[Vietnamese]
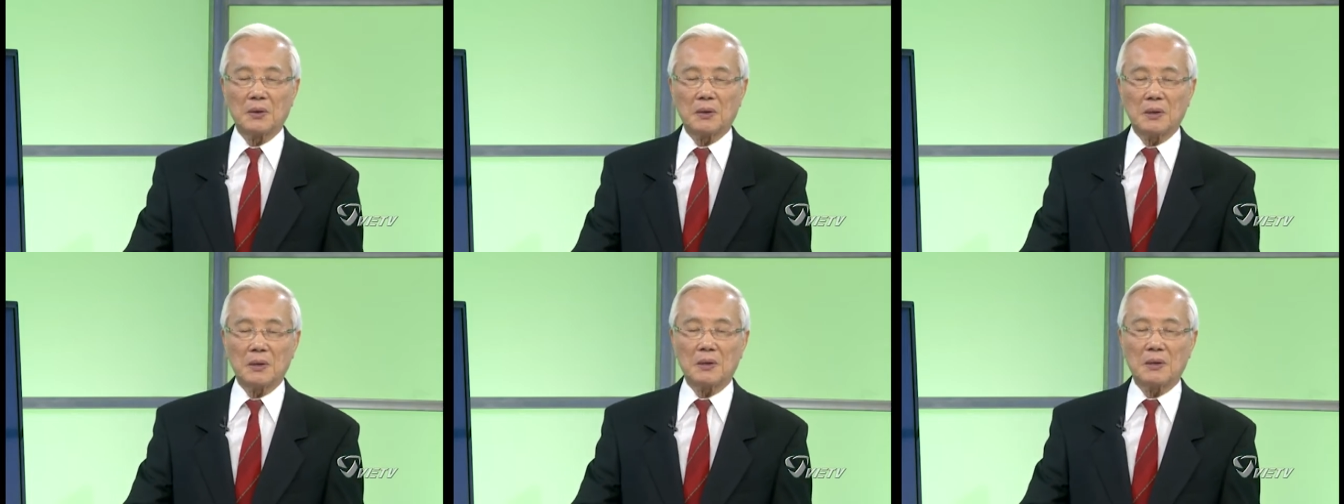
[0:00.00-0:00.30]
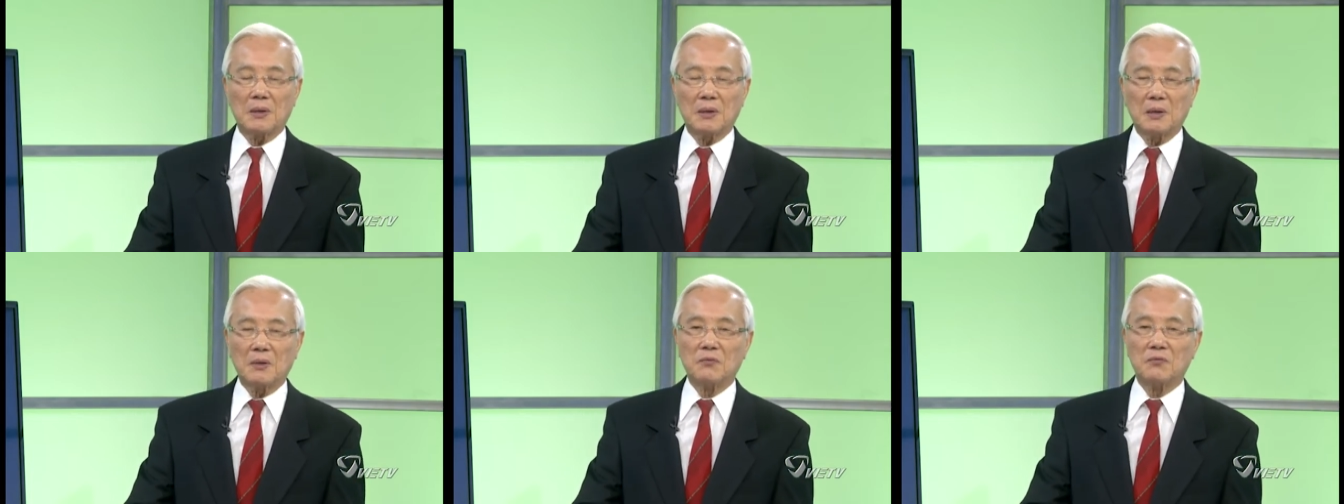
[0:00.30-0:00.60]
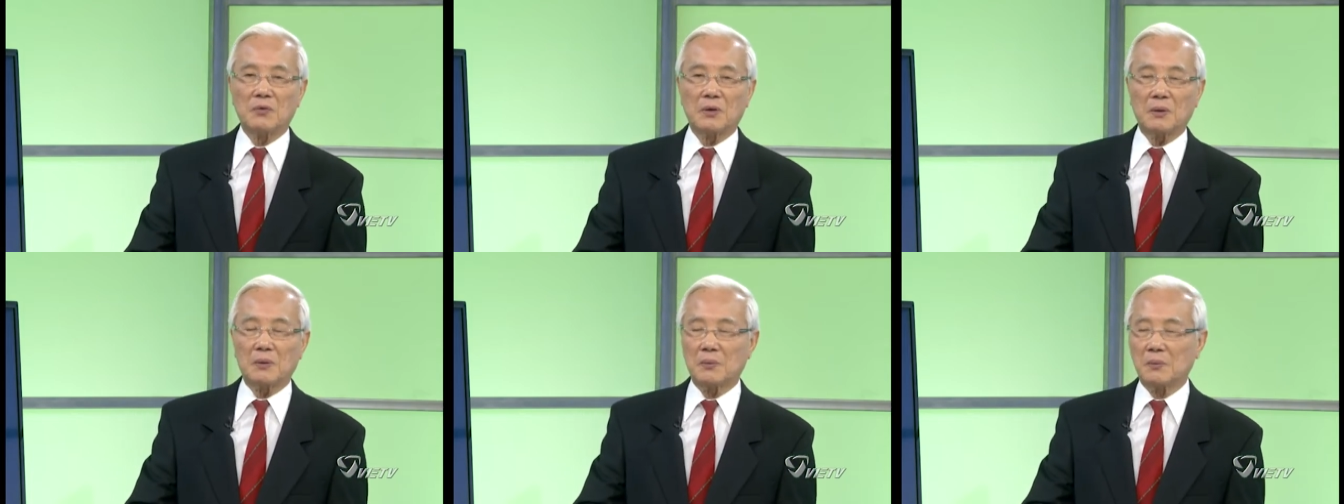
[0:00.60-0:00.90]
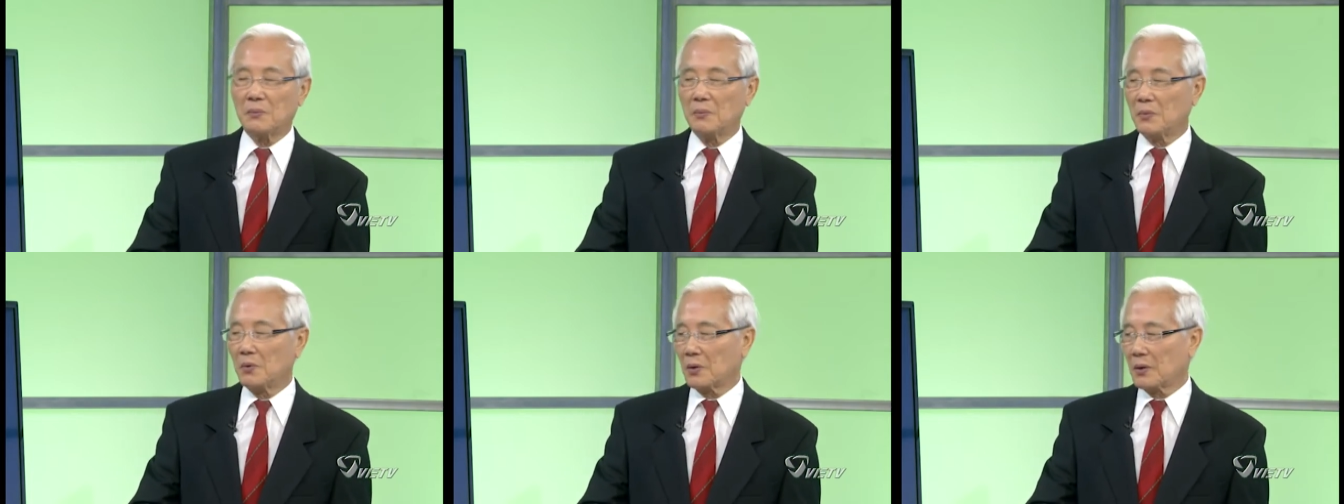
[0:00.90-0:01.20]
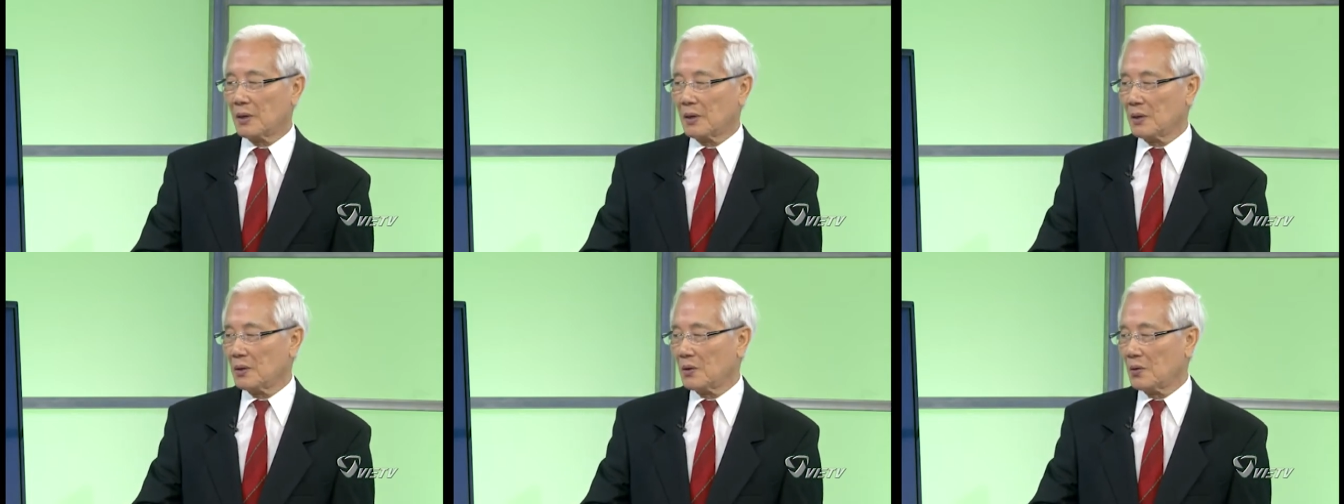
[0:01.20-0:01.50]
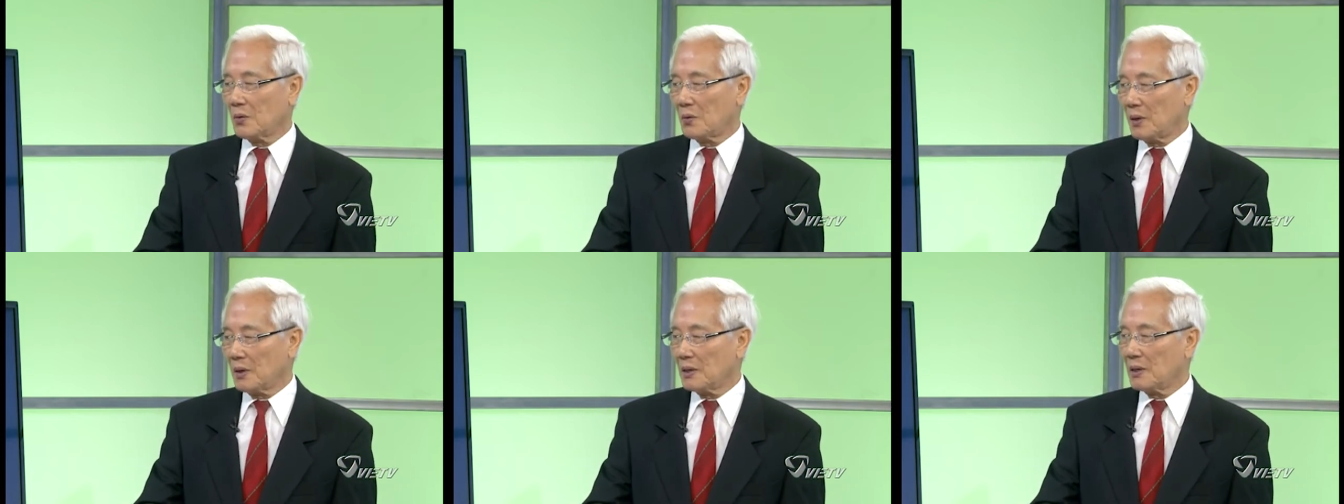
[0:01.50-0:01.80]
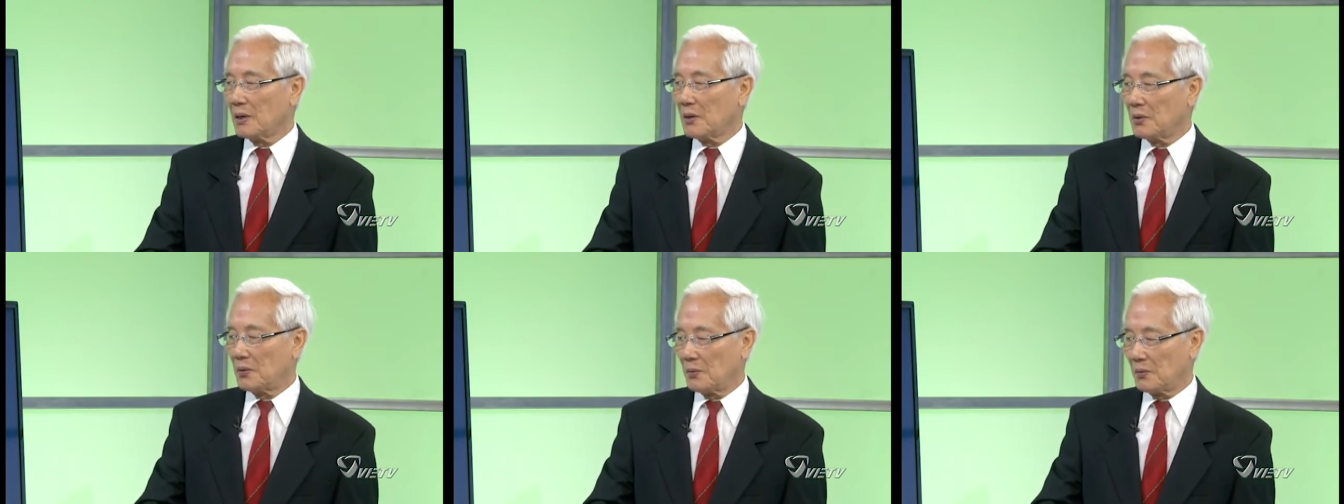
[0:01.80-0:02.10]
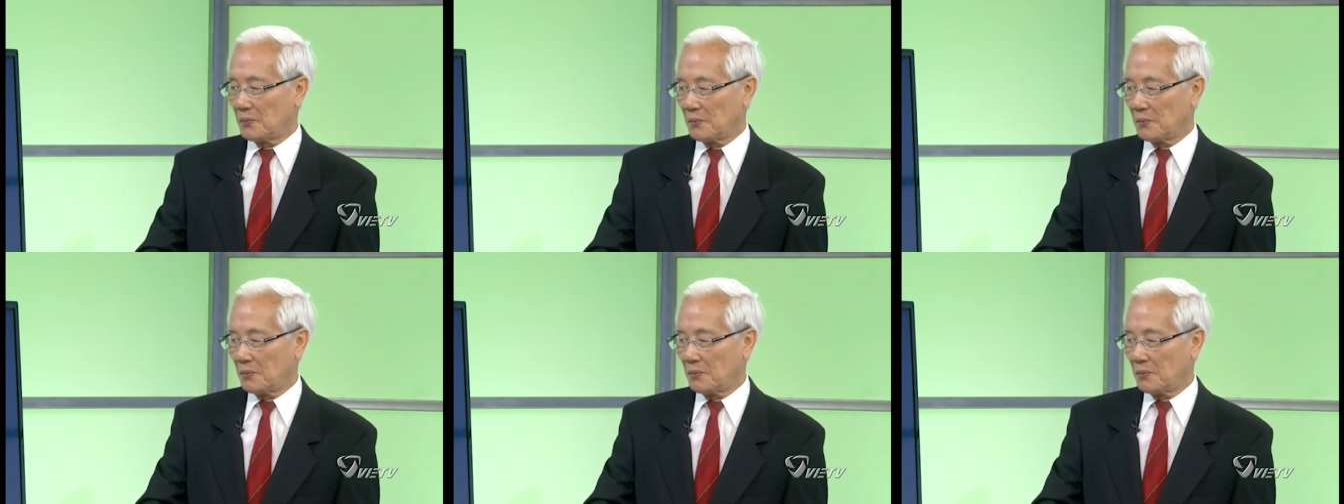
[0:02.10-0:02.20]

thịt động vật một cách quá nhiều